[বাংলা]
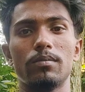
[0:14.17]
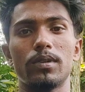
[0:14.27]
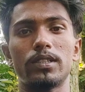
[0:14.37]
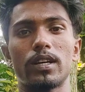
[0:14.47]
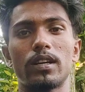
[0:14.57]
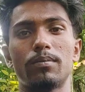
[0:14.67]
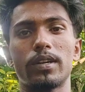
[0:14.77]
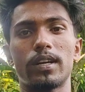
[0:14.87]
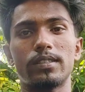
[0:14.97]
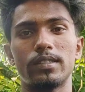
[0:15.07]
বা সেখানে
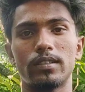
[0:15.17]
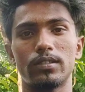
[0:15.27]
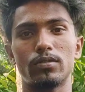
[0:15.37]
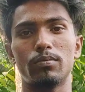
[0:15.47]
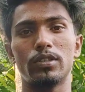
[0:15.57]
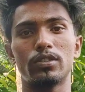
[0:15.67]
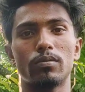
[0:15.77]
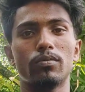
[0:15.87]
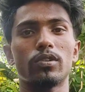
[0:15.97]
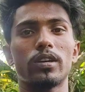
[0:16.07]
আপনার গাছের কিছু বীজ
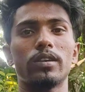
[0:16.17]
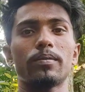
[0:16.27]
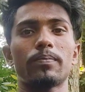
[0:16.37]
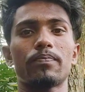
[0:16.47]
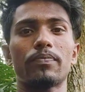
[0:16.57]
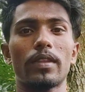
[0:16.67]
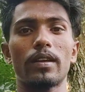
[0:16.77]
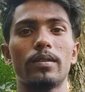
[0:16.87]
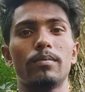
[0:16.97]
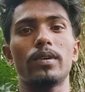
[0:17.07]
সম্পর্কে
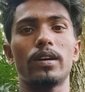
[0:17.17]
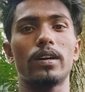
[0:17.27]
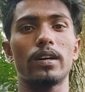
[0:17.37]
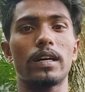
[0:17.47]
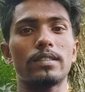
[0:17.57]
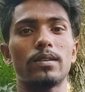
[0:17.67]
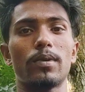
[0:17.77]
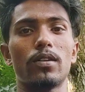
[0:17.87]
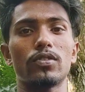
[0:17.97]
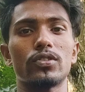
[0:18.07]
বা গাছের
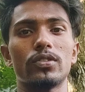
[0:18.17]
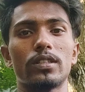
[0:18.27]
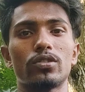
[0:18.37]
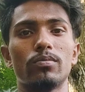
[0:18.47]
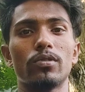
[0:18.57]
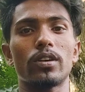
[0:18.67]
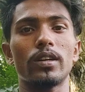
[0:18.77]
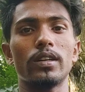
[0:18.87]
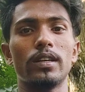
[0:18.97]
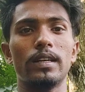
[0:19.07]
ভালো কিছু জাত সম্পর্কে
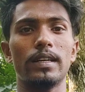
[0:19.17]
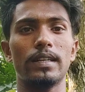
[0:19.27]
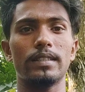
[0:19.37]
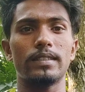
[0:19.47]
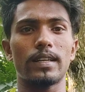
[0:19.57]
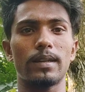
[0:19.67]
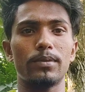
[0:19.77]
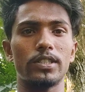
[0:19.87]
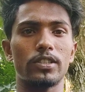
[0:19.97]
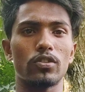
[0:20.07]
যেখানে
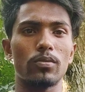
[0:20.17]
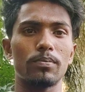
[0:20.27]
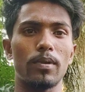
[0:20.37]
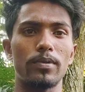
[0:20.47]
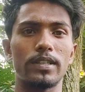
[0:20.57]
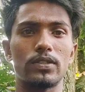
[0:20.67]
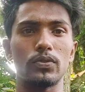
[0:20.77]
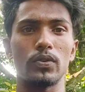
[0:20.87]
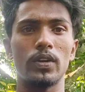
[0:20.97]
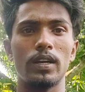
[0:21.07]
বিশেষ রকমভাবে কিছু
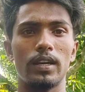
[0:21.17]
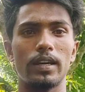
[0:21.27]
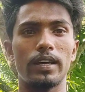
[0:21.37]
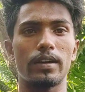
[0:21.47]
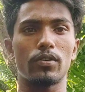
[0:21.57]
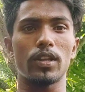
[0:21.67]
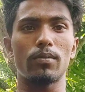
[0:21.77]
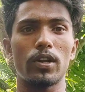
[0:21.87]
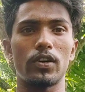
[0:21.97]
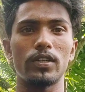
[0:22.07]
কথা
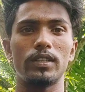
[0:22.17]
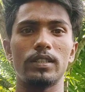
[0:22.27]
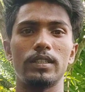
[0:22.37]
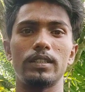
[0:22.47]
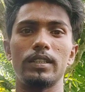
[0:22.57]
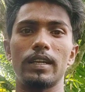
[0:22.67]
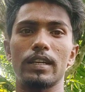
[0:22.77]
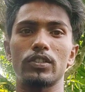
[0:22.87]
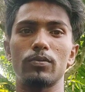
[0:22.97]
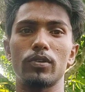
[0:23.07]
বলা হয় সেই
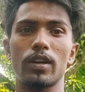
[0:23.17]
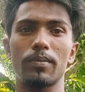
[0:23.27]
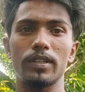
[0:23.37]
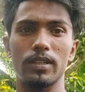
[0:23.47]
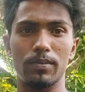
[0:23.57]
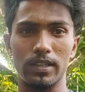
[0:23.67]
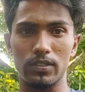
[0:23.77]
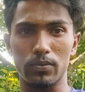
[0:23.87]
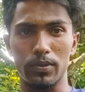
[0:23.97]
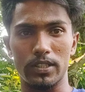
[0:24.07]
গাছ সম্পর্কে আপনাদের সামনে
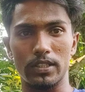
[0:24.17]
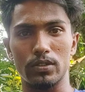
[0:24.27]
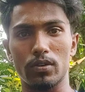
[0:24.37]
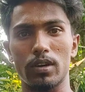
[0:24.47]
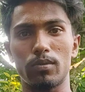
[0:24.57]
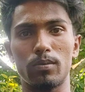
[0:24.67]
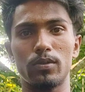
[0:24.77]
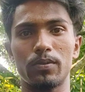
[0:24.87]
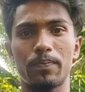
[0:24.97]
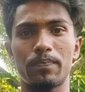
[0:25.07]
কিছু বেশ কিছু কথা বলবো